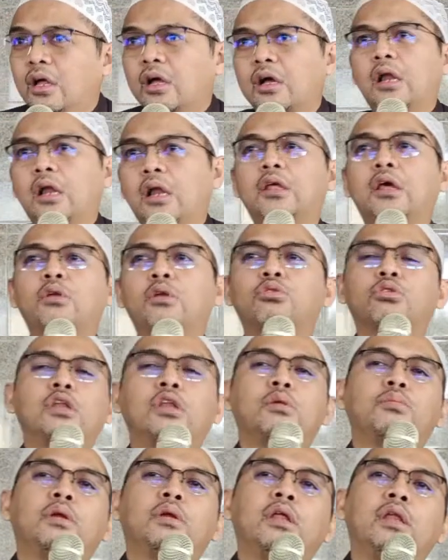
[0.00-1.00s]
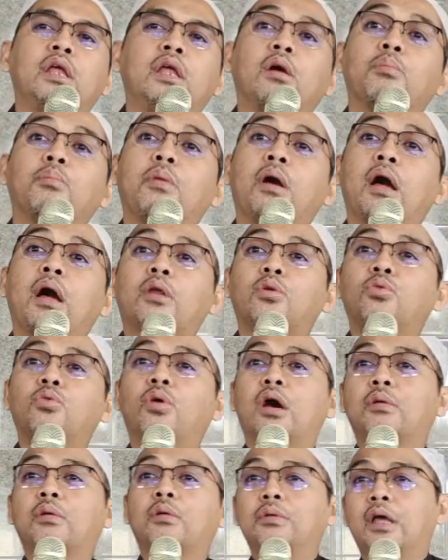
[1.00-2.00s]
Kalian sudah diberi nikmat
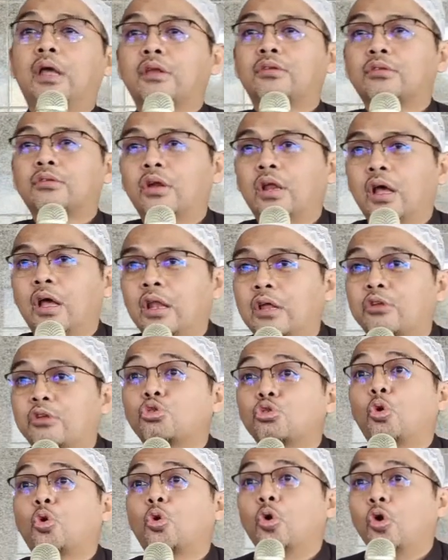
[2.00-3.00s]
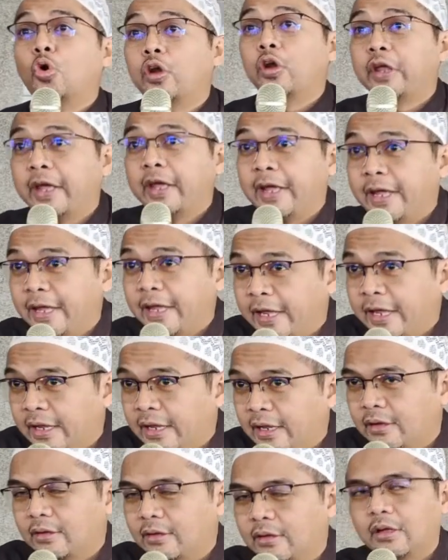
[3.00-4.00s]
luar biasa oleh Allah.
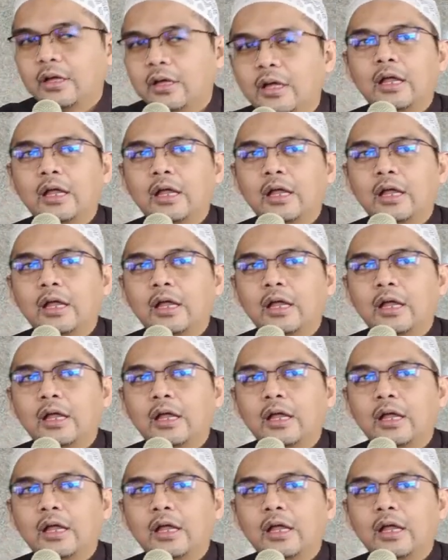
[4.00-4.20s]
Syukuri.